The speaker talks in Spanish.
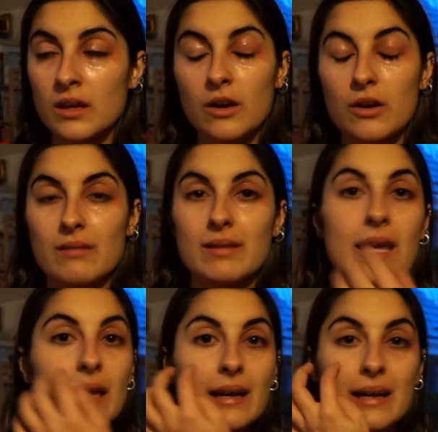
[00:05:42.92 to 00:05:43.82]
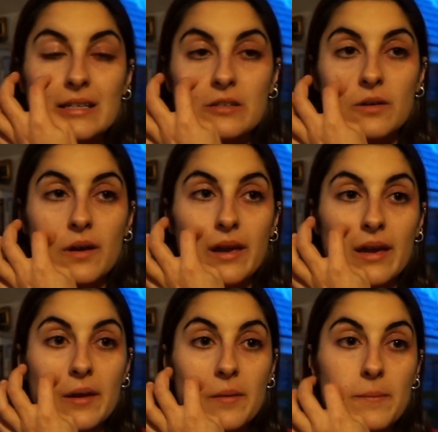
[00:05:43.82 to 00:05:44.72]
horrible. El caso,
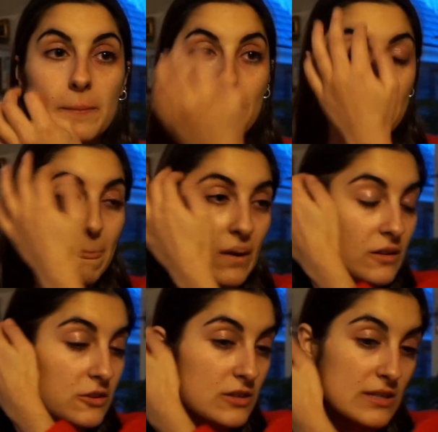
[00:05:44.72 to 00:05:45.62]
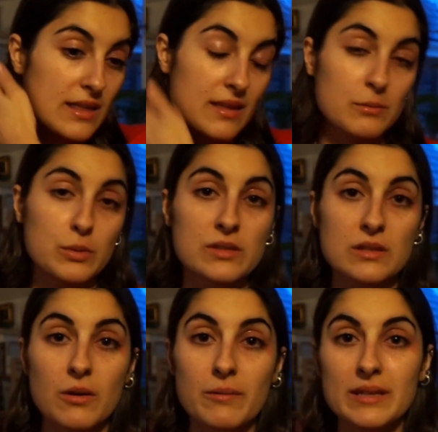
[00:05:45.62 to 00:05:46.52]
eh, entonces nada, pues
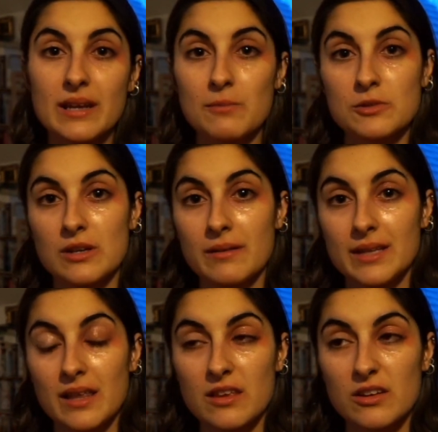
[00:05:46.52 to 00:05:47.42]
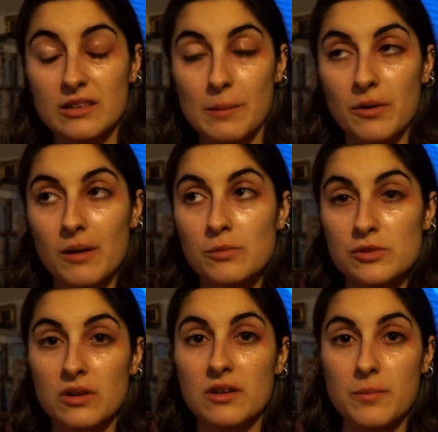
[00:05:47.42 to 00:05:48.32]
tengo que ventilar mucho la habitación. Tampoco hay
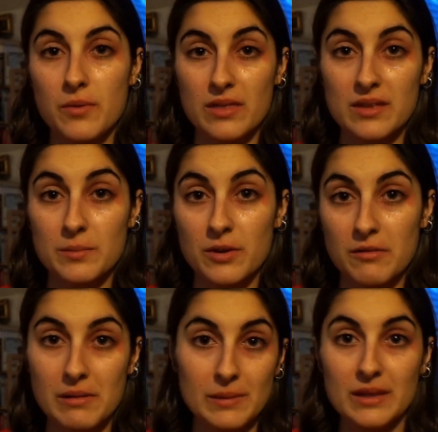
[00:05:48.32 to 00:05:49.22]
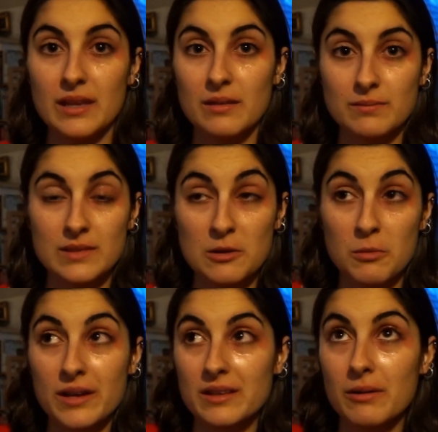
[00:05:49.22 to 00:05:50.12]
mucho que yo pueda hacer porque obviamente es
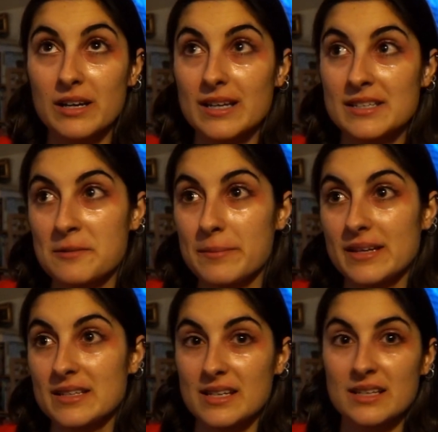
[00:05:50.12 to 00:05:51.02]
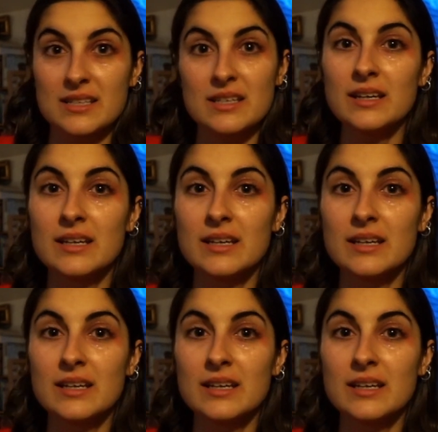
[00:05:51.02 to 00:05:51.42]
como que tengo alergia a este país casi